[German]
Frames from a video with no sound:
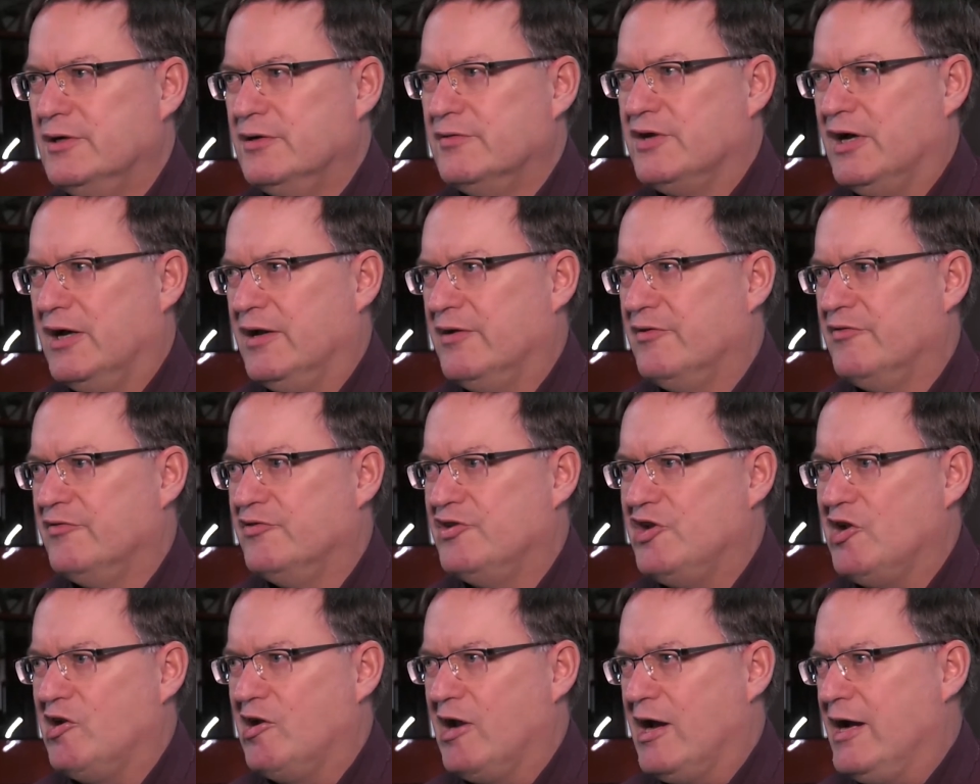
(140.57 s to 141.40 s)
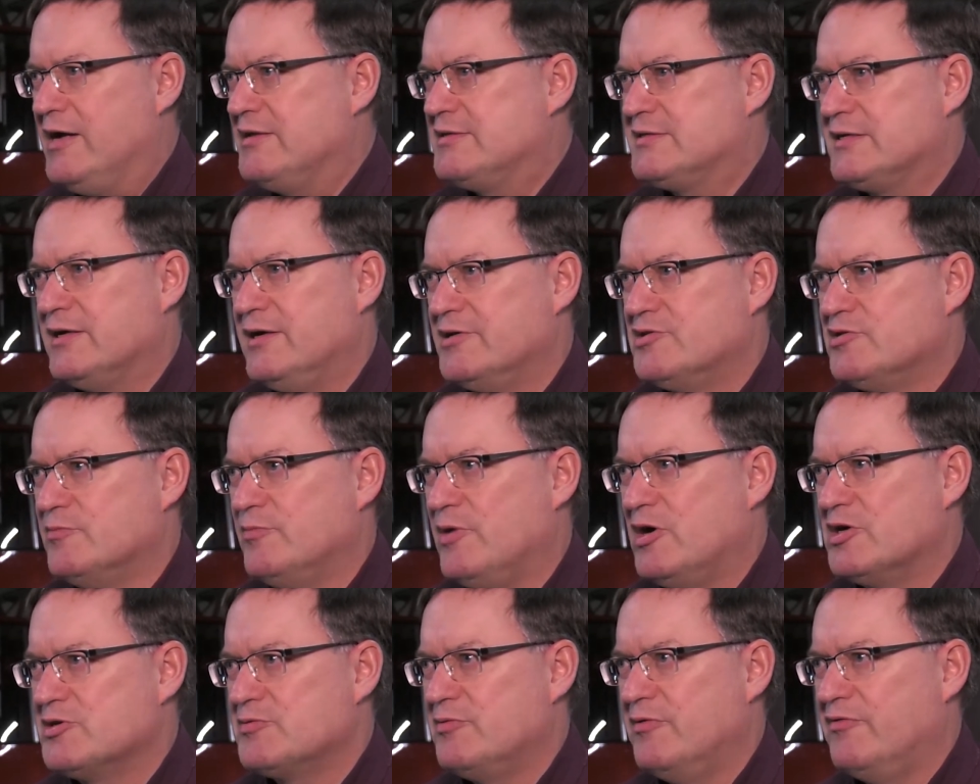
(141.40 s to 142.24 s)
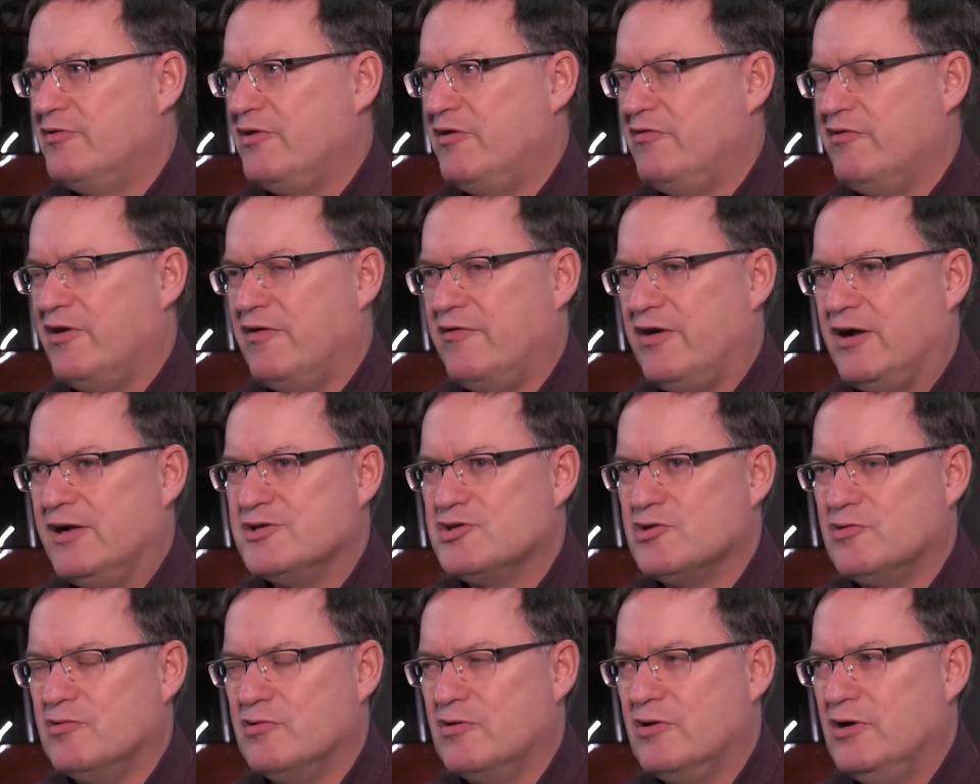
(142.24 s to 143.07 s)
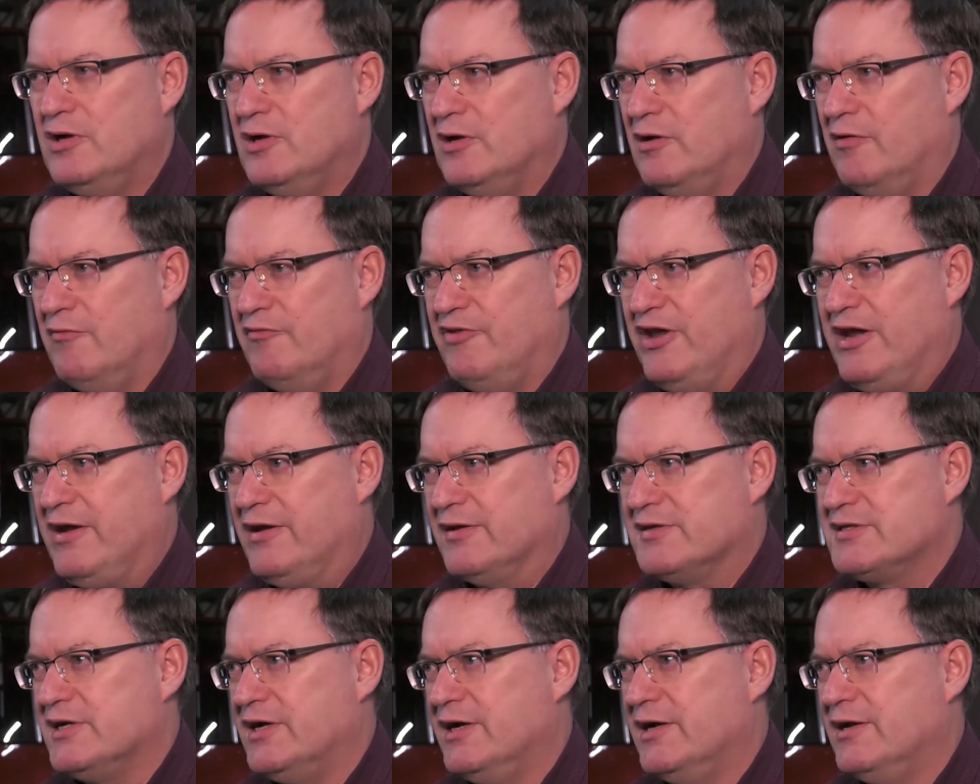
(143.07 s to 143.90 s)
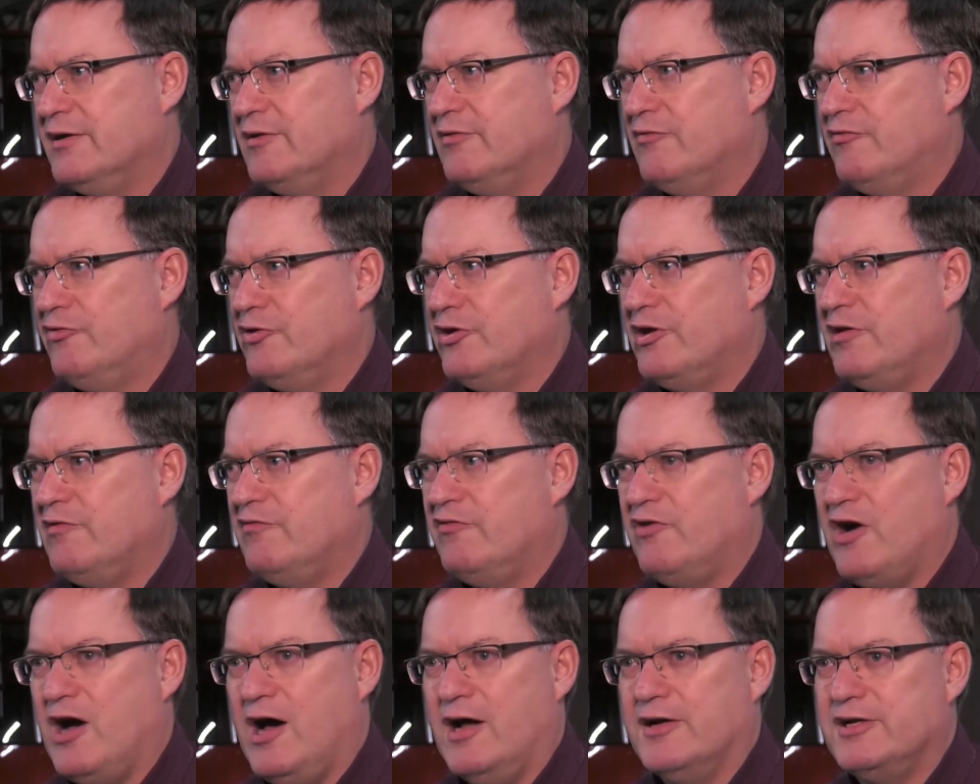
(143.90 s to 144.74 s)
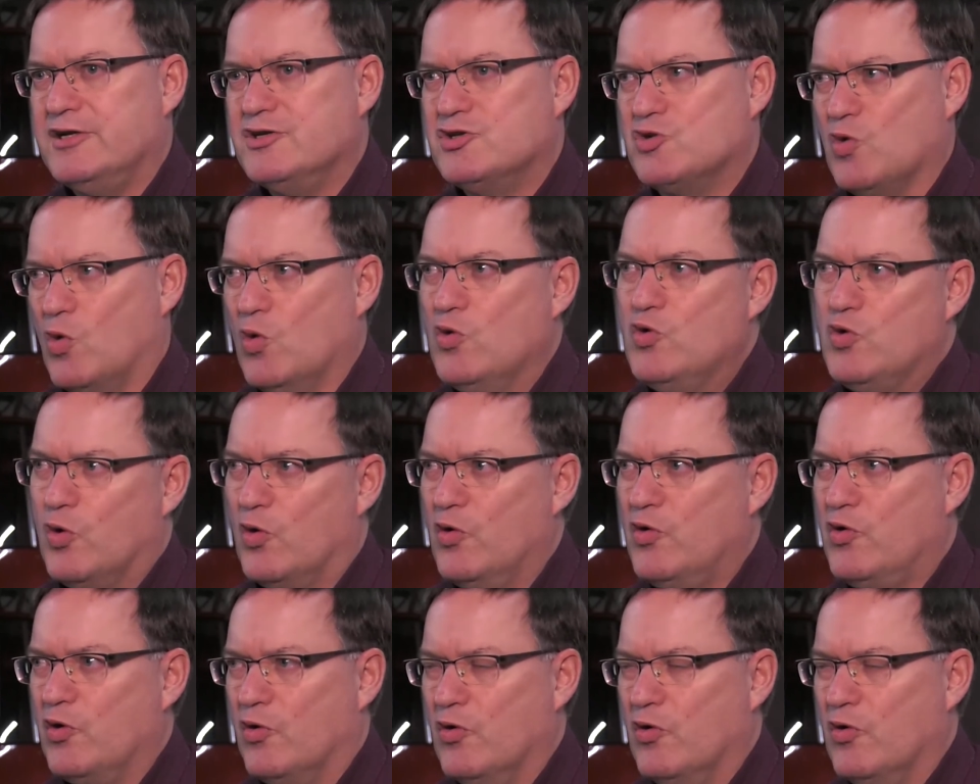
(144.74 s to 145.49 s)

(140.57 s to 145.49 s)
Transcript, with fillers: Dann die Gleitzeit zum Beispiel für die Verwaltung, Wegezeiten für den Fahrdienst und, und,